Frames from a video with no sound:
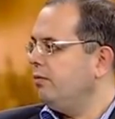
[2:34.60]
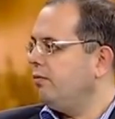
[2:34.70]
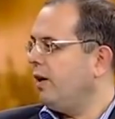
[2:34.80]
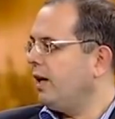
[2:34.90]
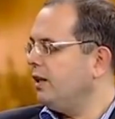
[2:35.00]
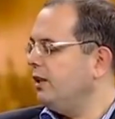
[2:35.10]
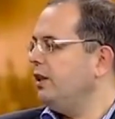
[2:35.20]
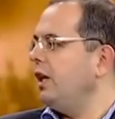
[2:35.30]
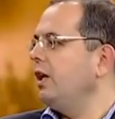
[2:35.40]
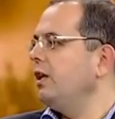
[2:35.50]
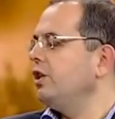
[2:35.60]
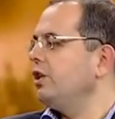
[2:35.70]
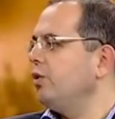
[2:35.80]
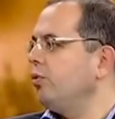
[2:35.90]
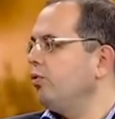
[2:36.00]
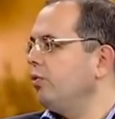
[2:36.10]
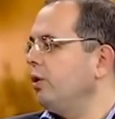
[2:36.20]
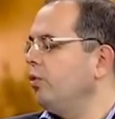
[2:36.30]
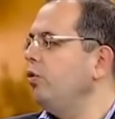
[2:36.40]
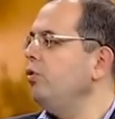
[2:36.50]
farklı anlayışlar
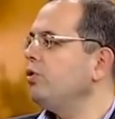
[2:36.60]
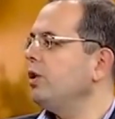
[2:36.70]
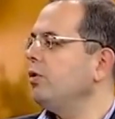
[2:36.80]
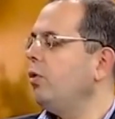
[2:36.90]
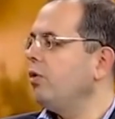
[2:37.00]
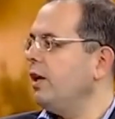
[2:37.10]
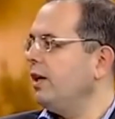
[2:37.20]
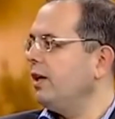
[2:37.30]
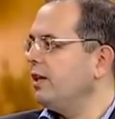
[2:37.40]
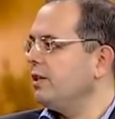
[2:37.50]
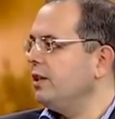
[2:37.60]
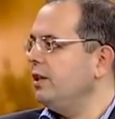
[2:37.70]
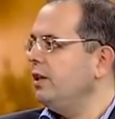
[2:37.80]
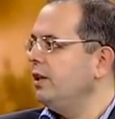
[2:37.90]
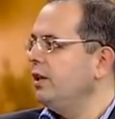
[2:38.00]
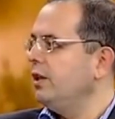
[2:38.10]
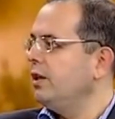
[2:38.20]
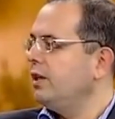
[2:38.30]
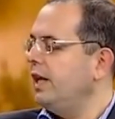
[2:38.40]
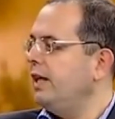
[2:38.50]
oldukları. O yüzden de Orhan Gazi'nin
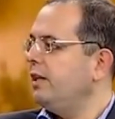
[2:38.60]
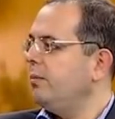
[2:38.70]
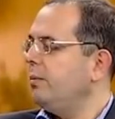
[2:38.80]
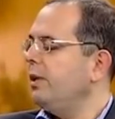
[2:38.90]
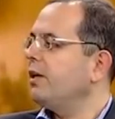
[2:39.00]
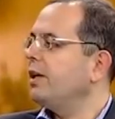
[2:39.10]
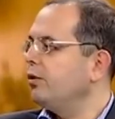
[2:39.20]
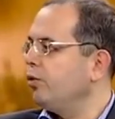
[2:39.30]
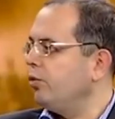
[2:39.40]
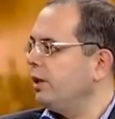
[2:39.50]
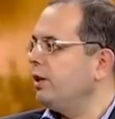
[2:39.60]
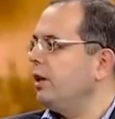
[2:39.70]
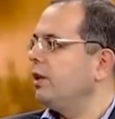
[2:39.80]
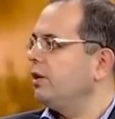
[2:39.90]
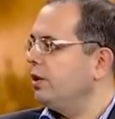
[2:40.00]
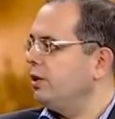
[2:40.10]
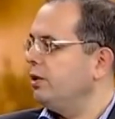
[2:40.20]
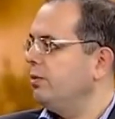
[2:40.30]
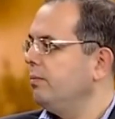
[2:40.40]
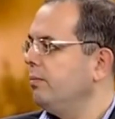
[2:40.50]
Geyikli Baba'ya rakı gönderdi
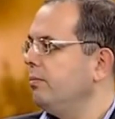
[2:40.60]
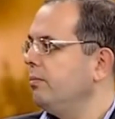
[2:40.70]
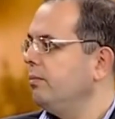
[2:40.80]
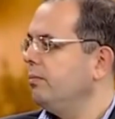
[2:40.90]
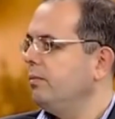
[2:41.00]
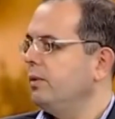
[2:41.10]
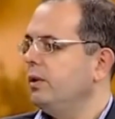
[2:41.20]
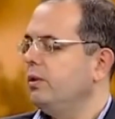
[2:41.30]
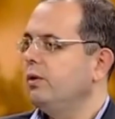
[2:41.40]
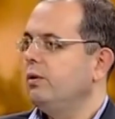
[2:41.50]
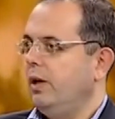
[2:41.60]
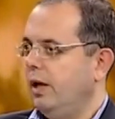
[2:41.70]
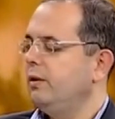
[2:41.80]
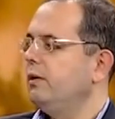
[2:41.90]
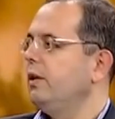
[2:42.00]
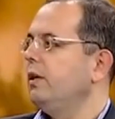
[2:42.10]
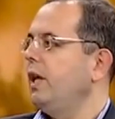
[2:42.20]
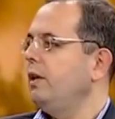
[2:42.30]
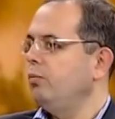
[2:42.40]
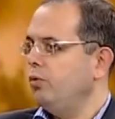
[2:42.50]
anlatılır. O deminden beri o soruluyor Heh. zaten.
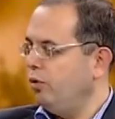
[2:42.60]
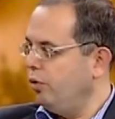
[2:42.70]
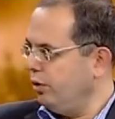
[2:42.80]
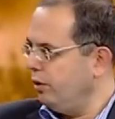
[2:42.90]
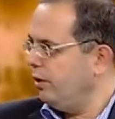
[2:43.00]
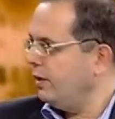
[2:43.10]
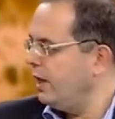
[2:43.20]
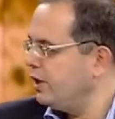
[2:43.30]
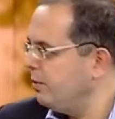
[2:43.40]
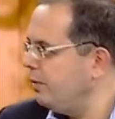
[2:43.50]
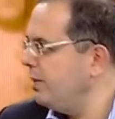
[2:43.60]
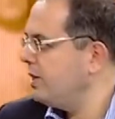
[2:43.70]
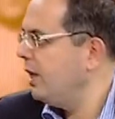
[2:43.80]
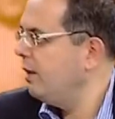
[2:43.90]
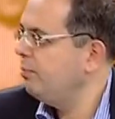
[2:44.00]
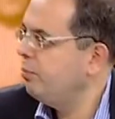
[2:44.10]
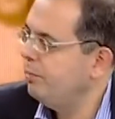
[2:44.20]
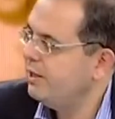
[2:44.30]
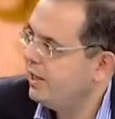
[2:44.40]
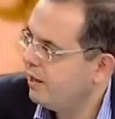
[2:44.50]
Yani bu onu yani şimdi mesela Rakı
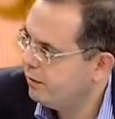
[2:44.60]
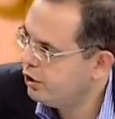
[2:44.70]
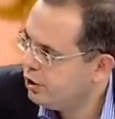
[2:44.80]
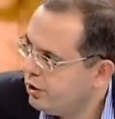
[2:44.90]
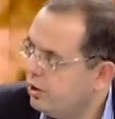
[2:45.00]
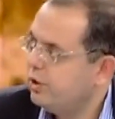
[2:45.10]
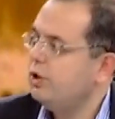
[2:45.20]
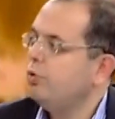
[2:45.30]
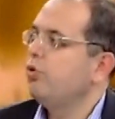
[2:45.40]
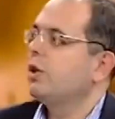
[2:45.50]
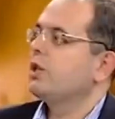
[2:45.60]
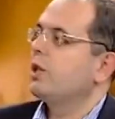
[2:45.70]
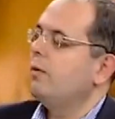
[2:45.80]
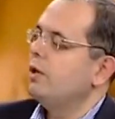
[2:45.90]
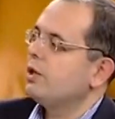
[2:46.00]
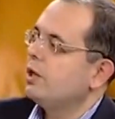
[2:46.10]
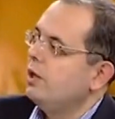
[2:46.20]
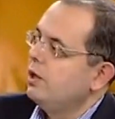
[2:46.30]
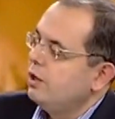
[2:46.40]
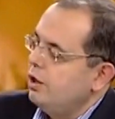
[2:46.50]
bu bir derviş mı? dini uğruna
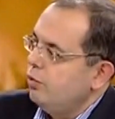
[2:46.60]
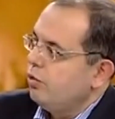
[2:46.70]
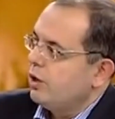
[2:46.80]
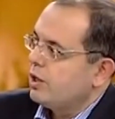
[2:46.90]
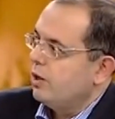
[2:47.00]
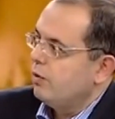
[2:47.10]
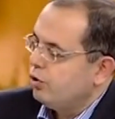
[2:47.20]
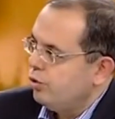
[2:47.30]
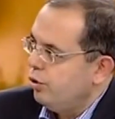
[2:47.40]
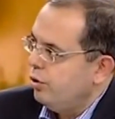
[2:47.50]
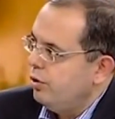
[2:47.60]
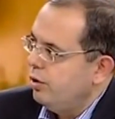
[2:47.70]
İkisi uğruna savaşıyor.